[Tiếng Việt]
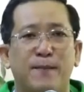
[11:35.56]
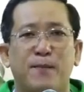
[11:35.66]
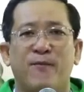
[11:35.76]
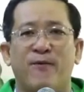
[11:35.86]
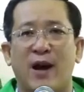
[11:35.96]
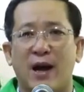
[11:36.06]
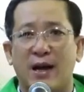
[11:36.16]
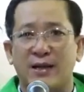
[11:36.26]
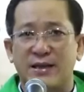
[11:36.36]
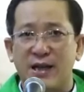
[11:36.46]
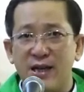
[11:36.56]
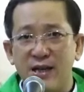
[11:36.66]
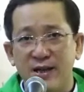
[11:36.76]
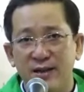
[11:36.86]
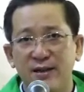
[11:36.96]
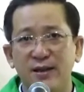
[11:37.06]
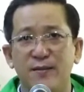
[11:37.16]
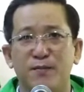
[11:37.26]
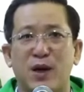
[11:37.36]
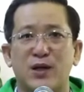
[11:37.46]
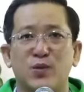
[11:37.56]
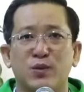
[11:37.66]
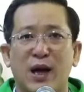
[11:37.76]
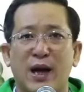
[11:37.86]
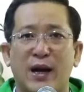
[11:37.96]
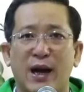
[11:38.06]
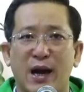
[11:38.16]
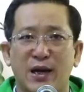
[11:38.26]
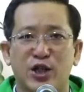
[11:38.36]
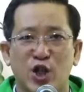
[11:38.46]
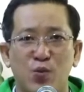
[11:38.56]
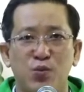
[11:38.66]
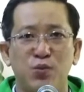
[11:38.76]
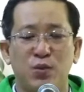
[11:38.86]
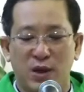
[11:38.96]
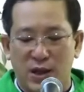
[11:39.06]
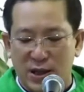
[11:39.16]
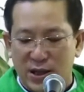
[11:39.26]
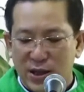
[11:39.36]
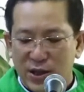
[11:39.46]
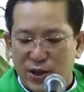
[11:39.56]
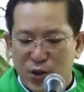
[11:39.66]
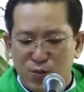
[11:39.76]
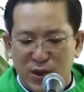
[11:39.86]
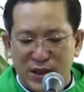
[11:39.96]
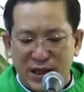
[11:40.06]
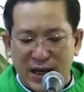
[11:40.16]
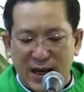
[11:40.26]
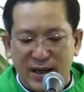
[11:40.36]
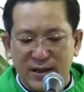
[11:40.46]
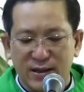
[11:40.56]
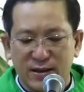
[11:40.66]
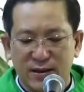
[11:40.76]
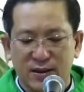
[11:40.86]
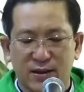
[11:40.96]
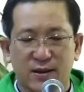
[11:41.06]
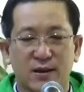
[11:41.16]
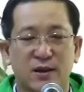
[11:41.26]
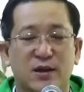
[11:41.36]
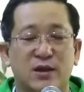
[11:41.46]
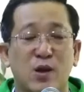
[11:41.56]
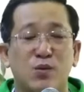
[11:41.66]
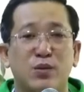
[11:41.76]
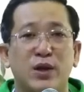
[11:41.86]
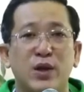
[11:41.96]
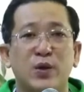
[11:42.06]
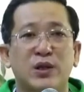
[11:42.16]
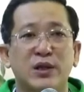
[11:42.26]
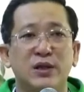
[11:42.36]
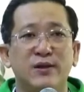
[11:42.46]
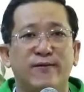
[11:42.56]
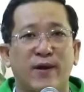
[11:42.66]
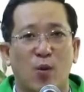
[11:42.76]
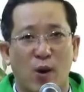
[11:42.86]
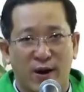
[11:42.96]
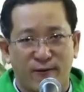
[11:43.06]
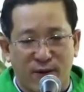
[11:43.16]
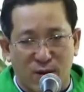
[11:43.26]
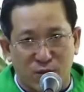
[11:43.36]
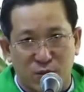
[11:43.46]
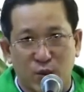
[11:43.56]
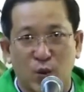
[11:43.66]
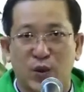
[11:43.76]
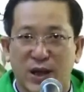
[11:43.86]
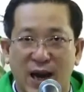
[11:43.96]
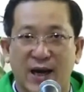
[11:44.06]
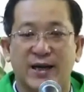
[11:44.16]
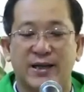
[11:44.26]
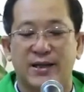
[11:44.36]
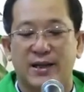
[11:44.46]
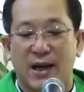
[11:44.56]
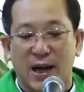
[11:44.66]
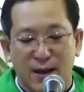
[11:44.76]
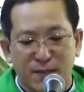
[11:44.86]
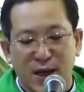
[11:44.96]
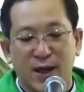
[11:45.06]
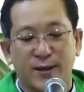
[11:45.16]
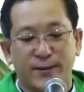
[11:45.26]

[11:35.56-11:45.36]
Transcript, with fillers: và thế giới mà chúng ta đang sống, trong bình an, trong yêu thương và quan phòng của Ngài. Amen.